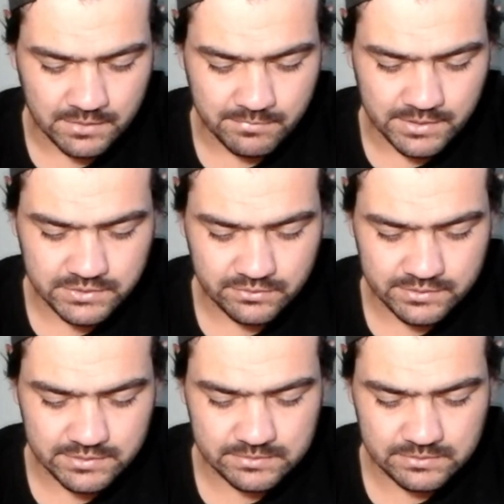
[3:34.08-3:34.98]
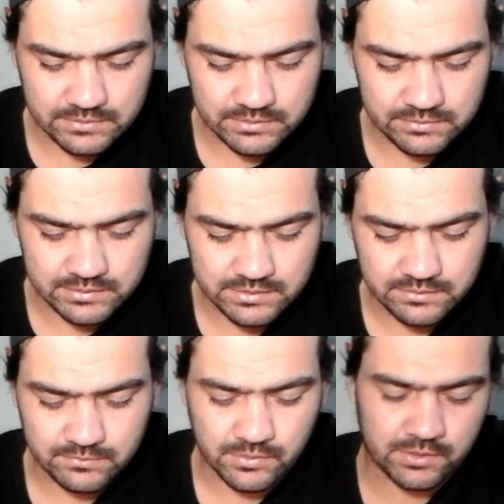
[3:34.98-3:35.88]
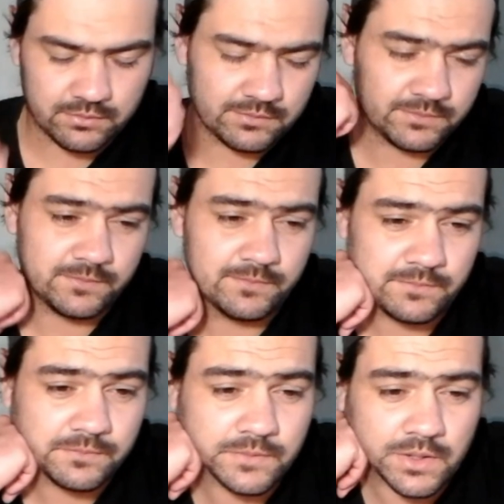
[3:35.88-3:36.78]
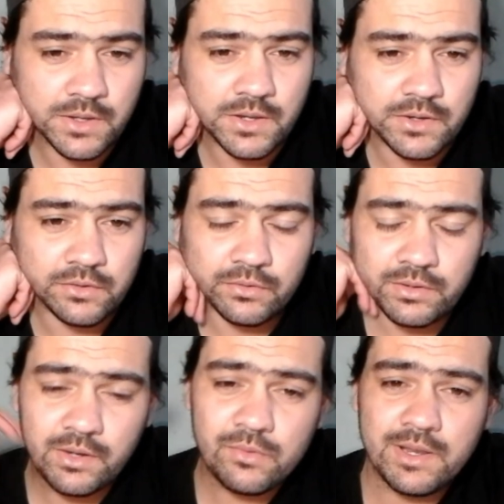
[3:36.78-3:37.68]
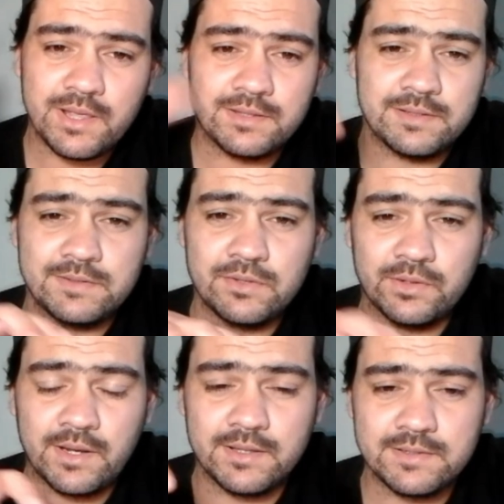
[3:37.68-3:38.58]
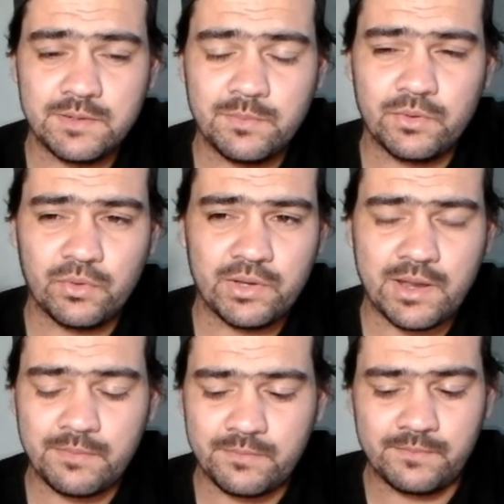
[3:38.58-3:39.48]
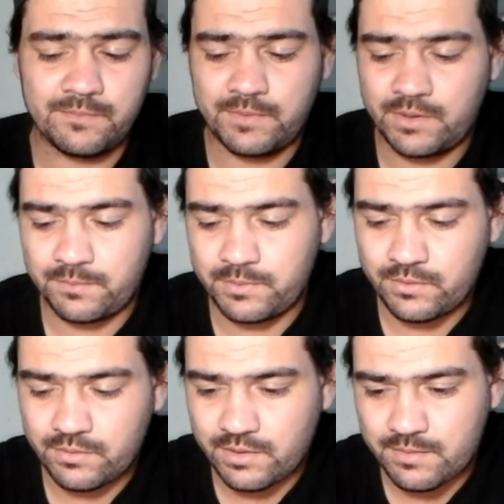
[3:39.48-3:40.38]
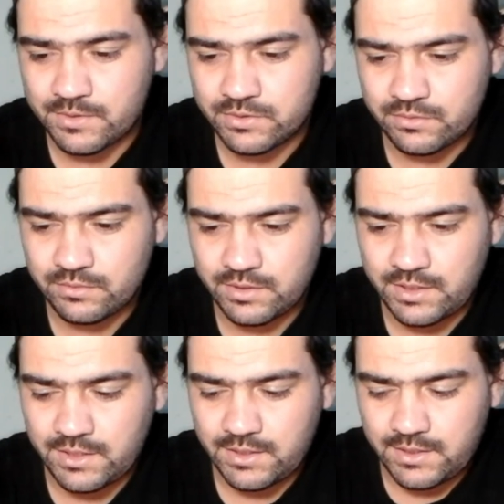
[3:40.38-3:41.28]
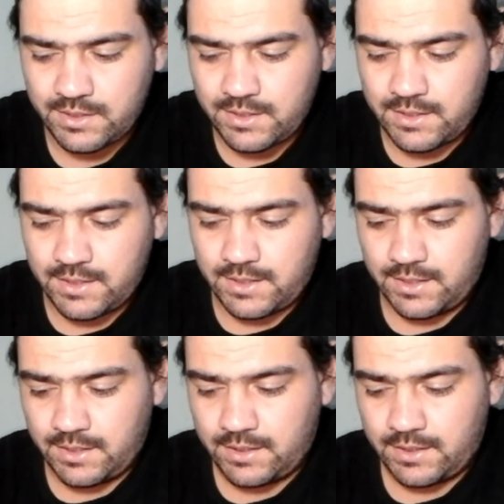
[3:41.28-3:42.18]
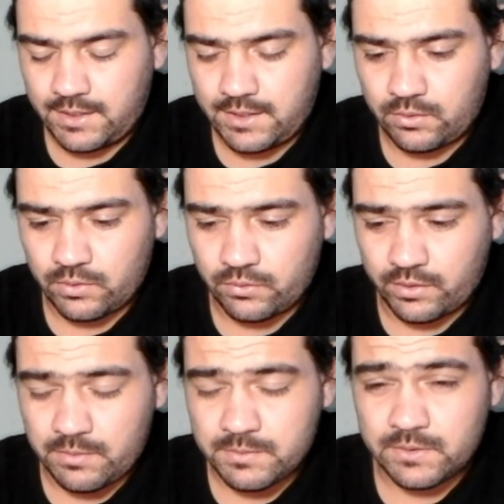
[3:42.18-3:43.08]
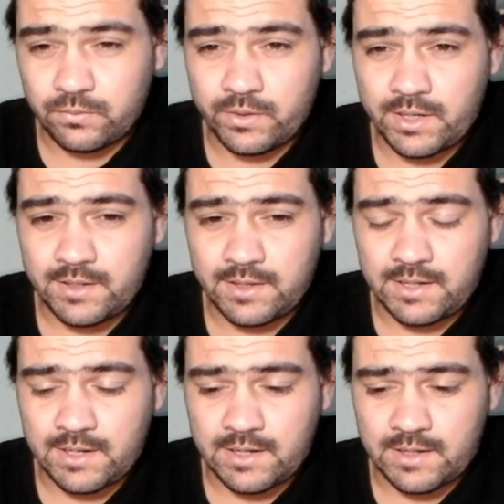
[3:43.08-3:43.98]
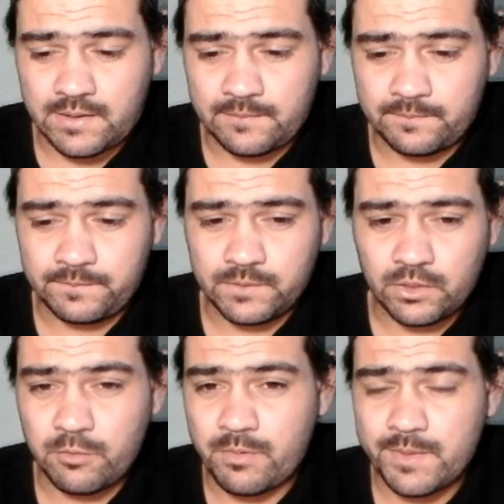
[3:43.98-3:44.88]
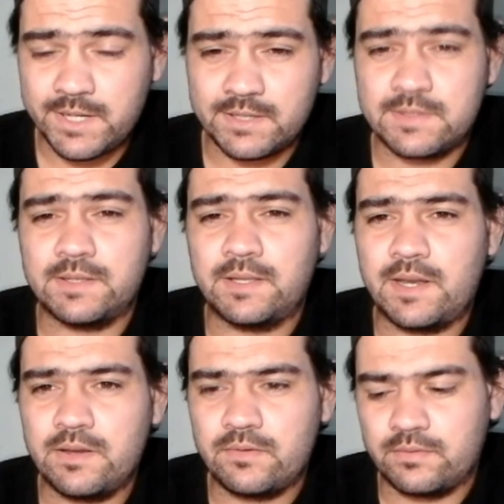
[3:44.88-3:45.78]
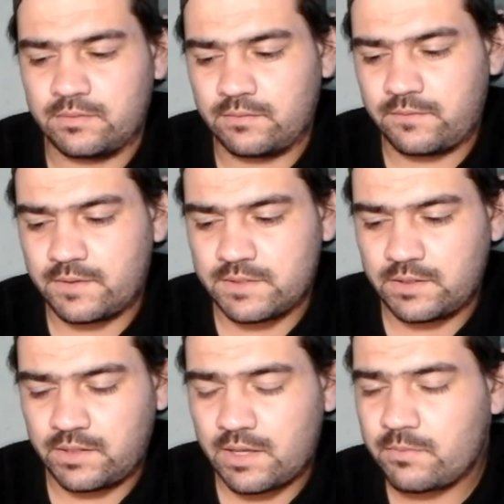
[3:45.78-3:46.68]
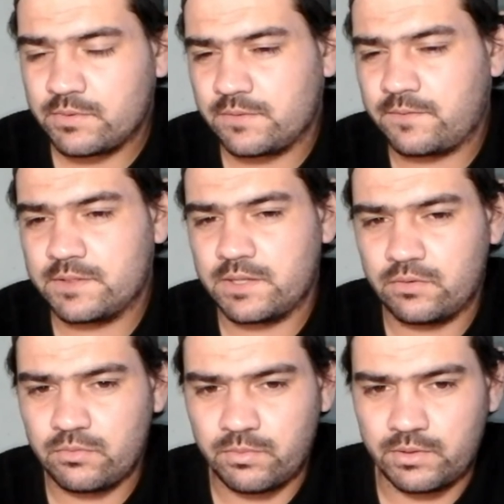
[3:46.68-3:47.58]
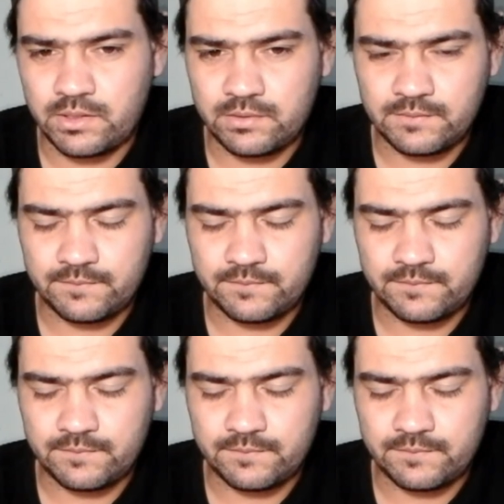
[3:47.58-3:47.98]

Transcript: Mayor sesión de tu selección. Bueno, no tengo una sesión grande así, pero la peor, la mayor, es cuando quedamos afuera de la Copa América Centenario en fase, quedamos en fase de grupo de la,